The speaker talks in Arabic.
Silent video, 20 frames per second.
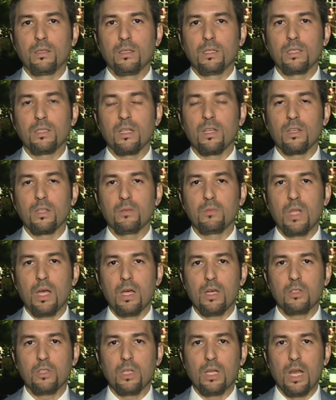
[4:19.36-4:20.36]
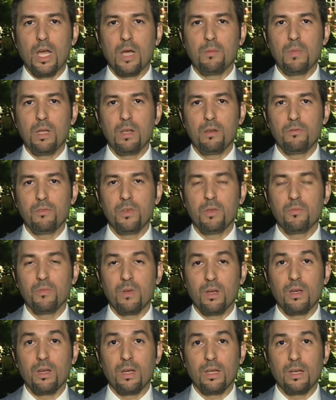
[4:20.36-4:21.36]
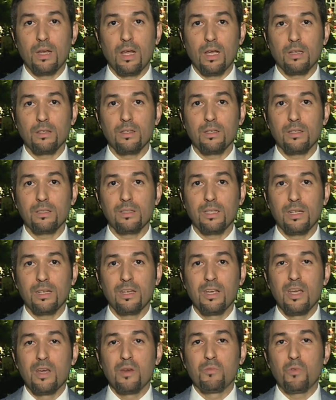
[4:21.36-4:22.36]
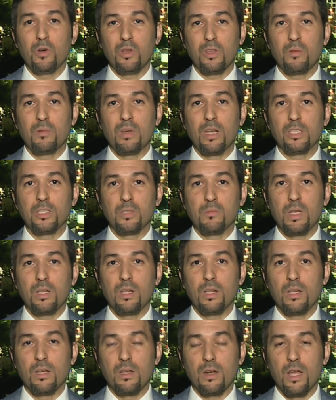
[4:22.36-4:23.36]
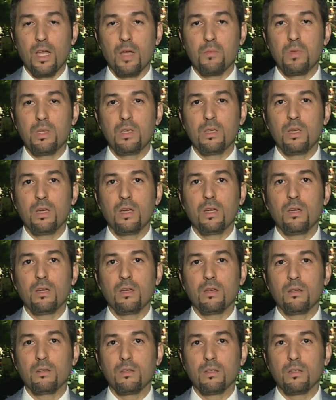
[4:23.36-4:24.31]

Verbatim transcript: لتنظيم داعش العمل فيما أن حقيقة معظم الهجمات الإرهابية